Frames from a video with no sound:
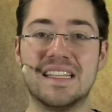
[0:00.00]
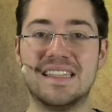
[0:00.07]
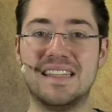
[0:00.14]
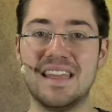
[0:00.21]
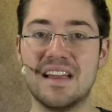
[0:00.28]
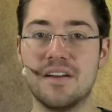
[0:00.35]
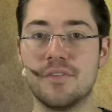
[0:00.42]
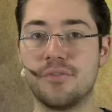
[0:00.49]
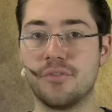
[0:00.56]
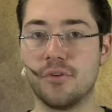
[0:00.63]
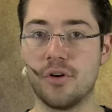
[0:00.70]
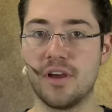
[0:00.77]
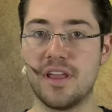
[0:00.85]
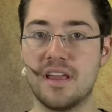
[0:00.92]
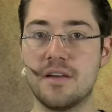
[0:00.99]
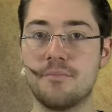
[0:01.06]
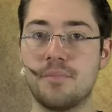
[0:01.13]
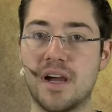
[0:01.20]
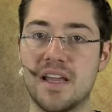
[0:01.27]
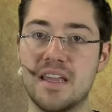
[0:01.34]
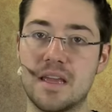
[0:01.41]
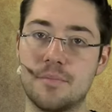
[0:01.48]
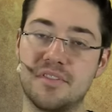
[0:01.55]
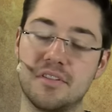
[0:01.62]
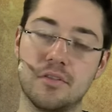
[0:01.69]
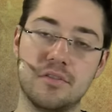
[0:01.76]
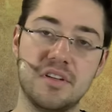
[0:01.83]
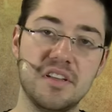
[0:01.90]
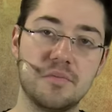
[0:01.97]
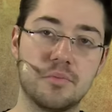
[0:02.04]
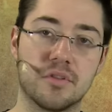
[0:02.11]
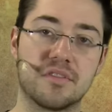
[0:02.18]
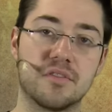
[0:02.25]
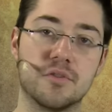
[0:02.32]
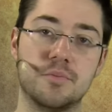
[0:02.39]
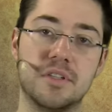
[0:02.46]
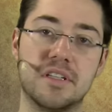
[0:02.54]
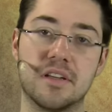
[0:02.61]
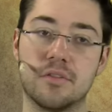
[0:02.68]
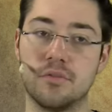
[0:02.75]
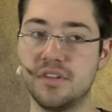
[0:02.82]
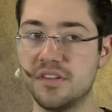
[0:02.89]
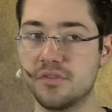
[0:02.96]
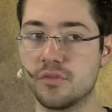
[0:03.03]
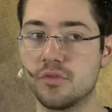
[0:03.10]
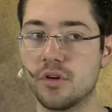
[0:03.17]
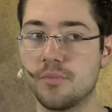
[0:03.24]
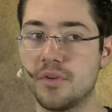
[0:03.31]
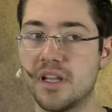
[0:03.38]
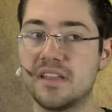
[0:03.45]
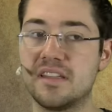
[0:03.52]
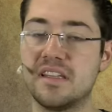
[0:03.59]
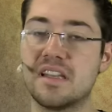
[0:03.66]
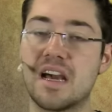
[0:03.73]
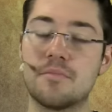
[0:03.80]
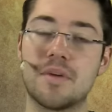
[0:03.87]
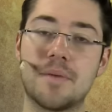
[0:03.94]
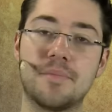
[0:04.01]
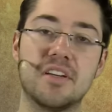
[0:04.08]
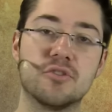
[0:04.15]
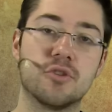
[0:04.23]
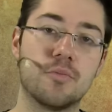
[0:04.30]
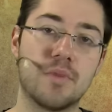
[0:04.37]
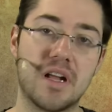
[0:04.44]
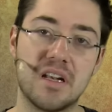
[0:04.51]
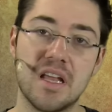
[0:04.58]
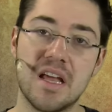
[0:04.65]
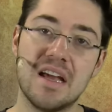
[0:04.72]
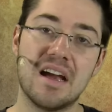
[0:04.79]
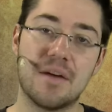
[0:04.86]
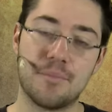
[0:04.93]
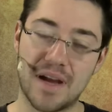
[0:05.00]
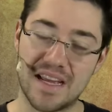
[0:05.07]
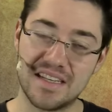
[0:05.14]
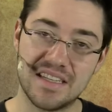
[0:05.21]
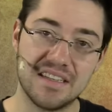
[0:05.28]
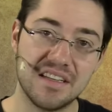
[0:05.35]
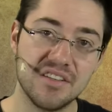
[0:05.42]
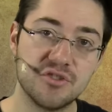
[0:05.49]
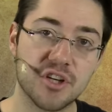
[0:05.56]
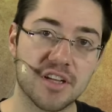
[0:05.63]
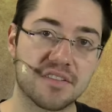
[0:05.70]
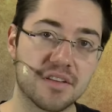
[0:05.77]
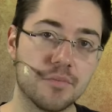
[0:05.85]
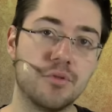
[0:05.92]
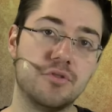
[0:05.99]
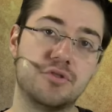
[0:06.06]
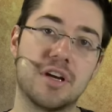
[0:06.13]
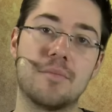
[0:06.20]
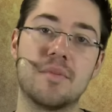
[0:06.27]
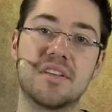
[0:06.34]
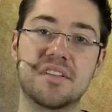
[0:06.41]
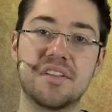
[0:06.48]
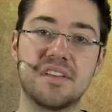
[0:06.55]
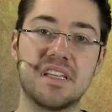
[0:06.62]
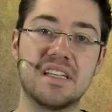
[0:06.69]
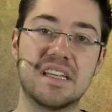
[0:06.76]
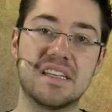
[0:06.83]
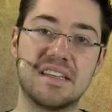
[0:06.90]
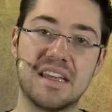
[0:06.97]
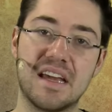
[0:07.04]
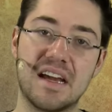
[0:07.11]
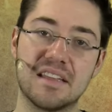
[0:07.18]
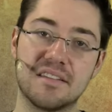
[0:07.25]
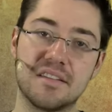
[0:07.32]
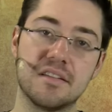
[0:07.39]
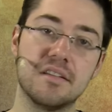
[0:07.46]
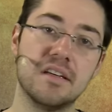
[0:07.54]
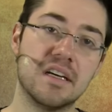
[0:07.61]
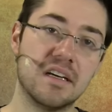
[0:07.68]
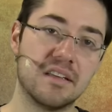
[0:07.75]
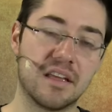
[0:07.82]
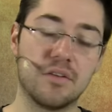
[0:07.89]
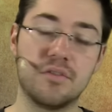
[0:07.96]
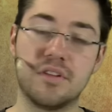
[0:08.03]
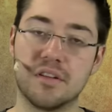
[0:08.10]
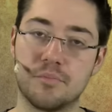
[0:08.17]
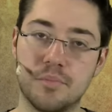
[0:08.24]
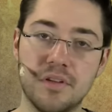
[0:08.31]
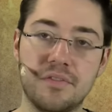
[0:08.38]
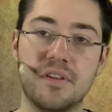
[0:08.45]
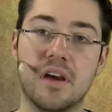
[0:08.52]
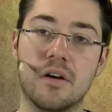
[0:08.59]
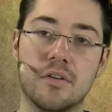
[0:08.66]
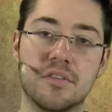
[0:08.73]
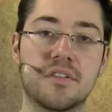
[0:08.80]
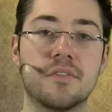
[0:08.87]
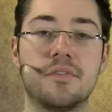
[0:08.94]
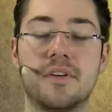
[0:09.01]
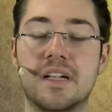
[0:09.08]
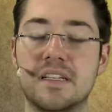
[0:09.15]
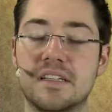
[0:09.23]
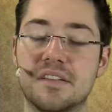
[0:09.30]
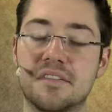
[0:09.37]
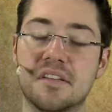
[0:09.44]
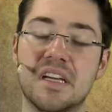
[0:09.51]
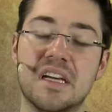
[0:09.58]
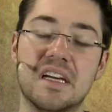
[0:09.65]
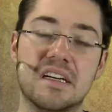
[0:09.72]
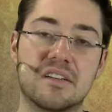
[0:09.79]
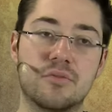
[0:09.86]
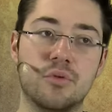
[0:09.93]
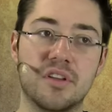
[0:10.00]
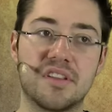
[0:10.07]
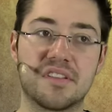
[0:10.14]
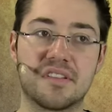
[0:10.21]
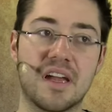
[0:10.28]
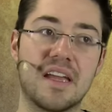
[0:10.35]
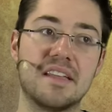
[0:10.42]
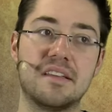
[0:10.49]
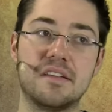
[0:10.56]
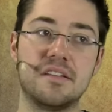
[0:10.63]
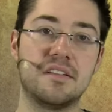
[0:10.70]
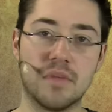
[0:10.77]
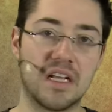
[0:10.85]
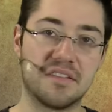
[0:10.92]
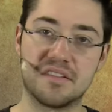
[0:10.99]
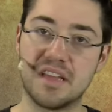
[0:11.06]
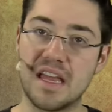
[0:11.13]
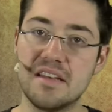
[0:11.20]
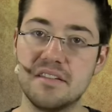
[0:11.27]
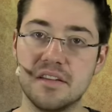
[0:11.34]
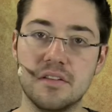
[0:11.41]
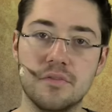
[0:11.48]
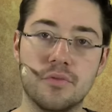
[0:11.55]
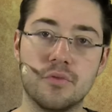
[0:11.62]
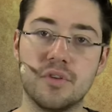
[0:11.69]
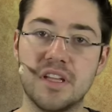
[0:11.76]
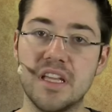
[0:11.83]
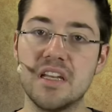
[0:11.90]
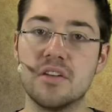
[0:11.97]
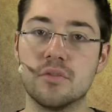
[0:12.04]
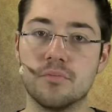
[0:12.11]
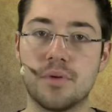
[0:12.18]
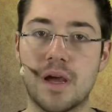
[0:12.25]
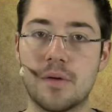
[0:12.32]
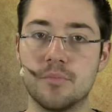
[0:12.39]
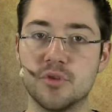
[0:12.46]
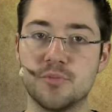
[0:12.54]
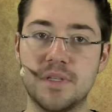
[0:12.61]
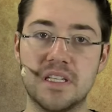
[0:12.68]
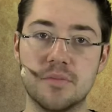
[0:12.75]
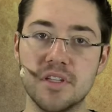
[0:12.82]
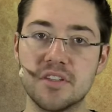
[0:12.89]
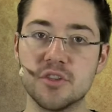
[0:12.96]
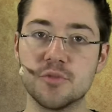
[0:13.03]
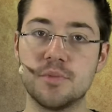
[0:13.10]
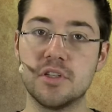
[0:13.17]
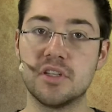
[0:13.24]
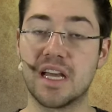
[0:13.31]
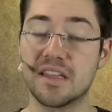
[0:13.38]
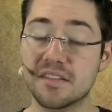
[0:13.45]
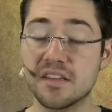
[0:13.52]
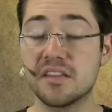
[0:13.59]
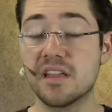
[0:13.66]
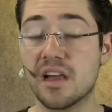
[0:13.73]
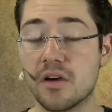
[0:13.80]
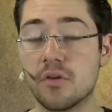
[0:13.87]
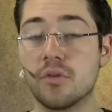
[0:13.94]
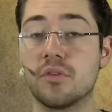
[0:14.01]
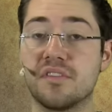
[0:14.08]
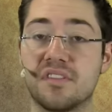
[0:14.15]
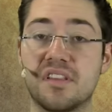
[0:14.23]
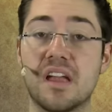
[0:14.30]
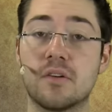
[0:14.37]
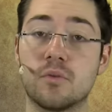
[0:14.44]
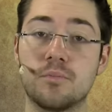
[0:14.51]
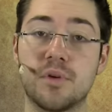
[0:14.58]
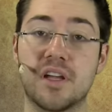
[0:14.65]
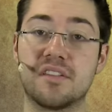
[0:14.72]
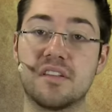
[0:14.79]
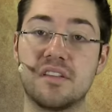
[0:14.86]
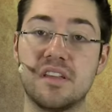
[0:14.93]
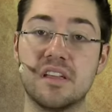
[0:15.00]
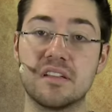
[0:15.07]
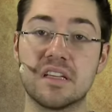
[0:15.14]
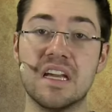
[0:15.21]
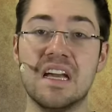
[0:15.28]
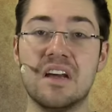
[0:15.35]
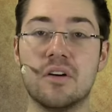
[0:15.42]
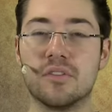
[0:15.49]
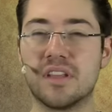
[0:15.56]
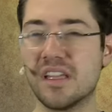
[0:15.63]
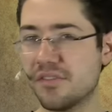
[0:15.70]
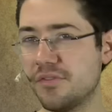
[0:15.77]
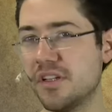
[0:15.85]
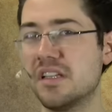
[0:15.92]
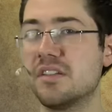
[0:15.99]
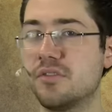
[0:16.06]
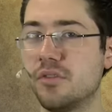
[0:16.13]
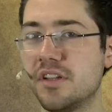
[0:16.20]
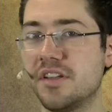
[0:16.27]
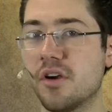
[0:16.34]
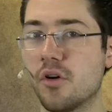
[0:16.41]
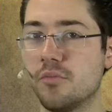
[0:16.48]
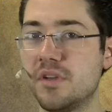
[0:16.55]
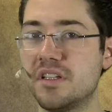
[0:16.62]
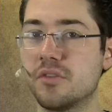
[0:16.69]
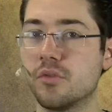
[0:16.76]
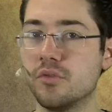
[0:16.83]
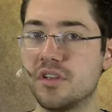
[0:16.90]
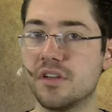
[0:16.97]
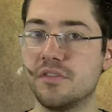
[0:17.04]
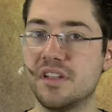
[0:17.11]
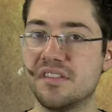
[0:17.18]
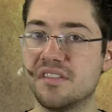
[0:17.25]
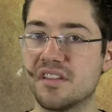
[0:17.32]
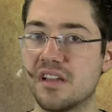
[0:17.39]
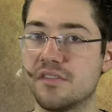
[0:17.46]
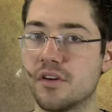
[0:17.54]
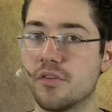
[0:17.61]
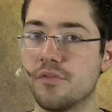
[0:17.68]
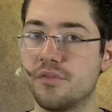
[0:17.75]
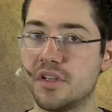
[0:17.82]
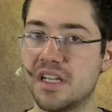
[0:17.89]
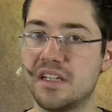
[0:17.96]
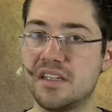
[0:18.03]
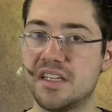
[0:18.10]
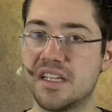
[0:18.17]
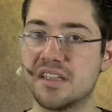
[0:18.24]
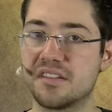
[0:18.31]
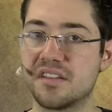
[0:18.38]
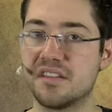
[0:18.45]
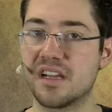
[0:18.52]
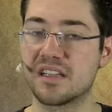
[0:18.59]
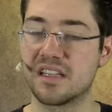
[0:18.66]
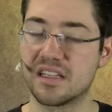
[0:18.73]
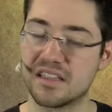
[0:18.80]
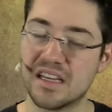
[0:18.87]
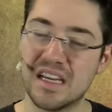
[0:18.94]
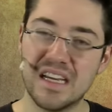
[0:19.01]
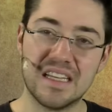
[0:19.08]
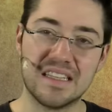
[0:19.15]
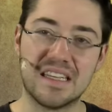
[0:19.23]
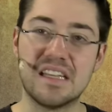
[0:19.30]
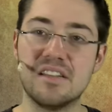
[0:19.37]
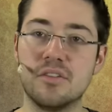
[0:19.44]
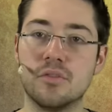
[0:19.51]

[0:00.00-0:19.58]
der vorher bei Epsilon Esports gespielt hat. Und Disco Dopplan, den Namen habt ihr schon mal bei den Ninjas in Pyjamas gesehen, denn der hatte, dadurch, dass Piff ja ausgefallen ist, kurzzeitig als Stand-in fungiert und ein paar Spiele mitgespielt und hat sich da auch sehr gut präsentiert. Und das wird natürlich auch ein Mitgrund gewesen sein, warum Fnatic jetzt gesagt hat, den